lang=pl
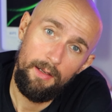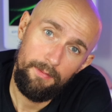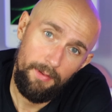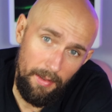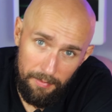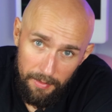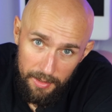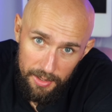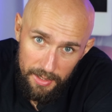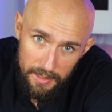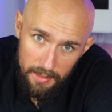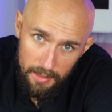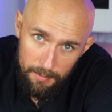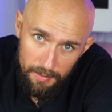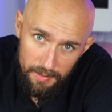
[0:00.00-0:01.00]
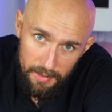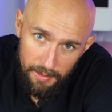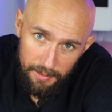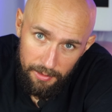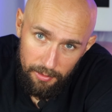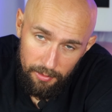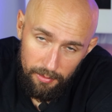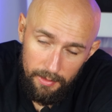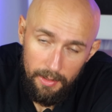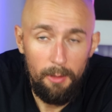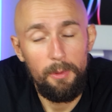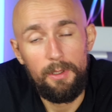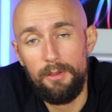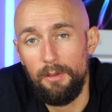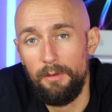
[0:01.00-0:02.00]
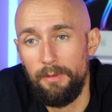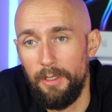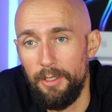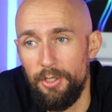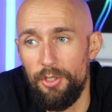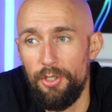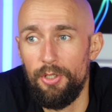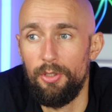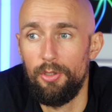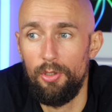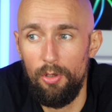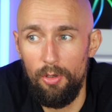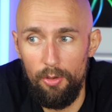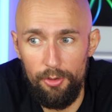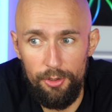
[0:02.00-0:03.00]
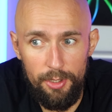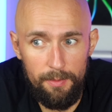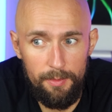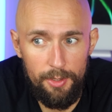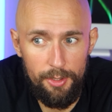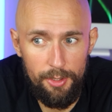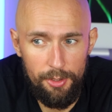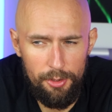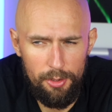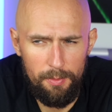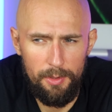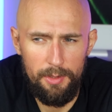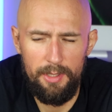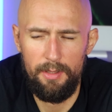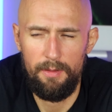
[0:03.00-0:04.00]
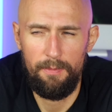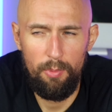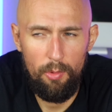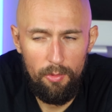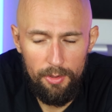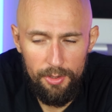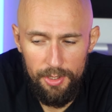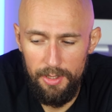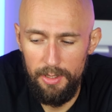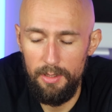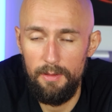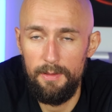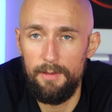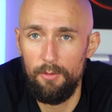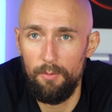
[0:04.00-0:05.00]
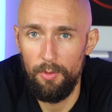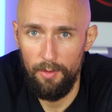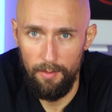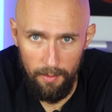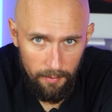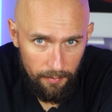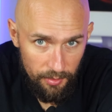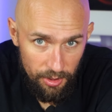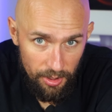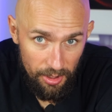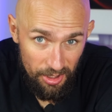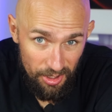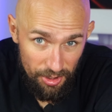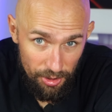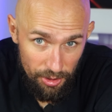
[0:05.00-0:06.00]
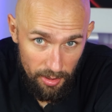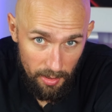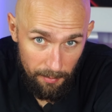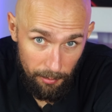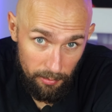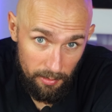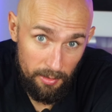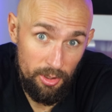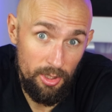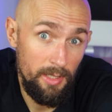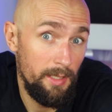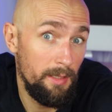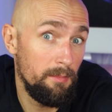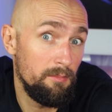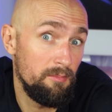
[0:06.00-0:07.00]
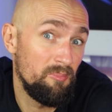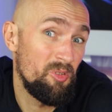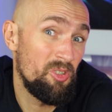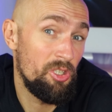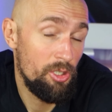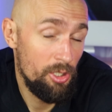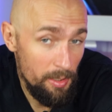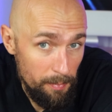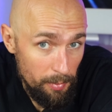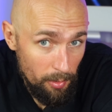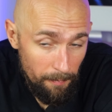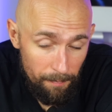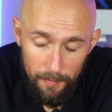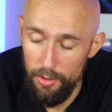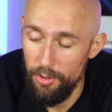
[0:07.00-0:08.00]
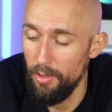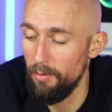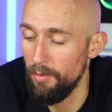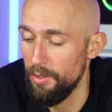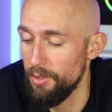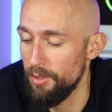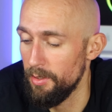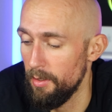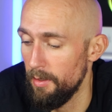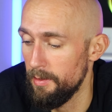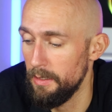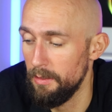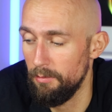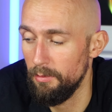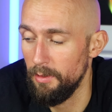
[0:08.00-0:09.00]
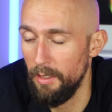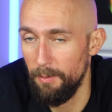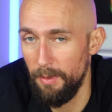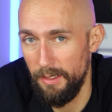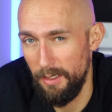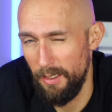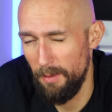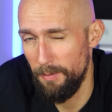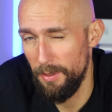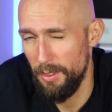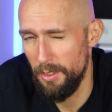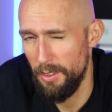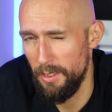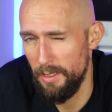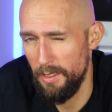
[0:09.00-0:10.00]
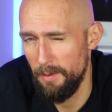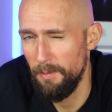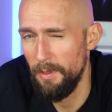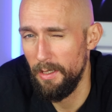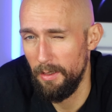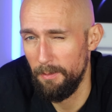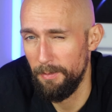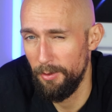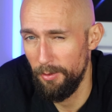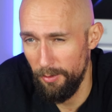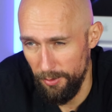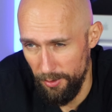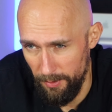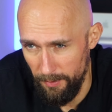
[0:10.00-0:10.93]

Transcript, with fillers: W efekcie jesteśmy w stanie go naładować do 80% w pół godziny, do 100% w 44 minuty, czyli szybko. Szczególnie, że jest tutaj bateria 5000 mAh,